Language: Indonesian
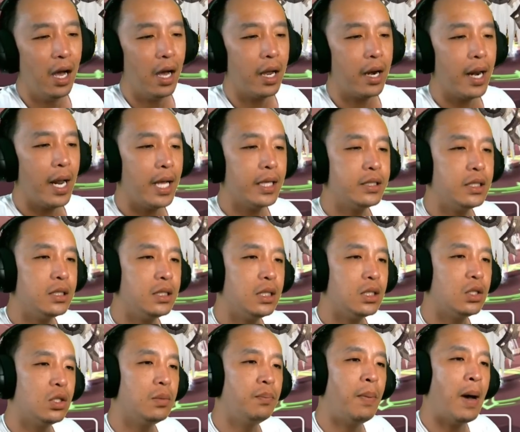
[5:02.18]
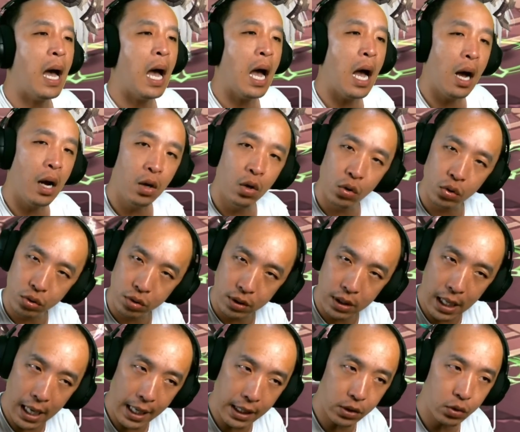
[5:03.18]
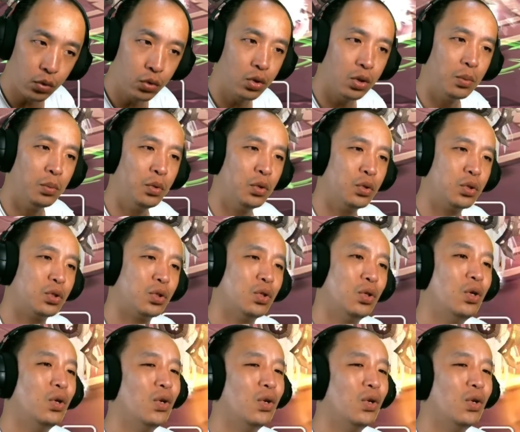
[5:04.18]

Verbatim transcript: Resist itu bagus, guys, untuk musuh.